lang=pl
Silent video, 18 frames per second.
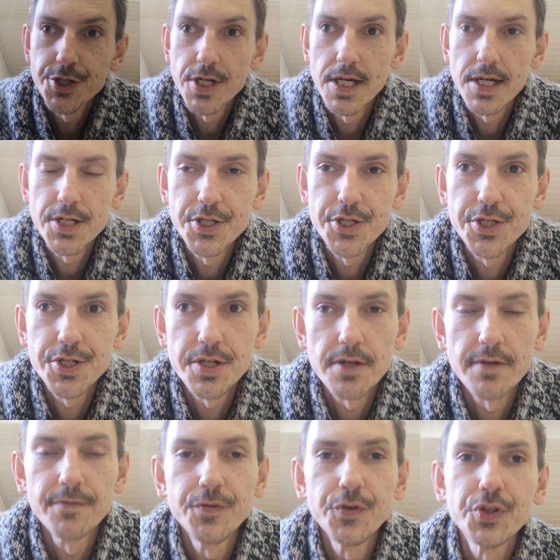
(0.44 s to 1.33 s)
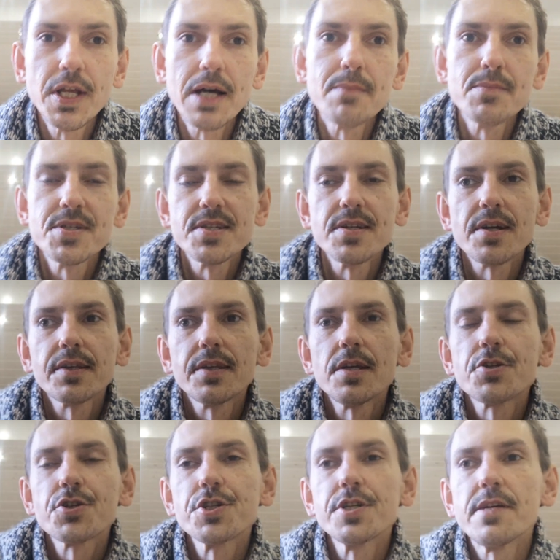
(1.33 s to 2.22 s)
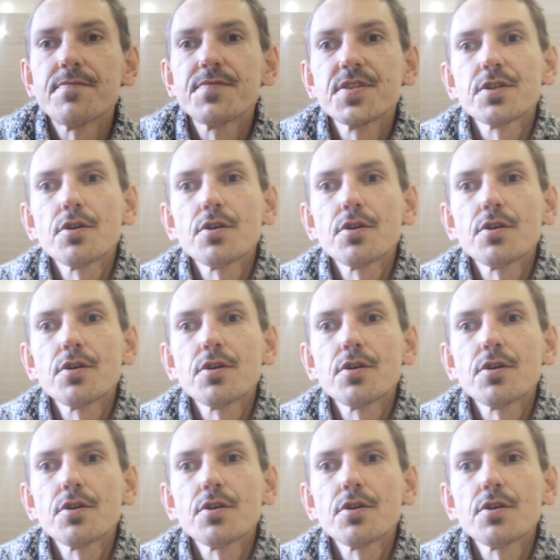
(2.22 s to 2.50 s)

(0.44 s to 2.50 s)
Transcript: Cześć, witam serdecznie w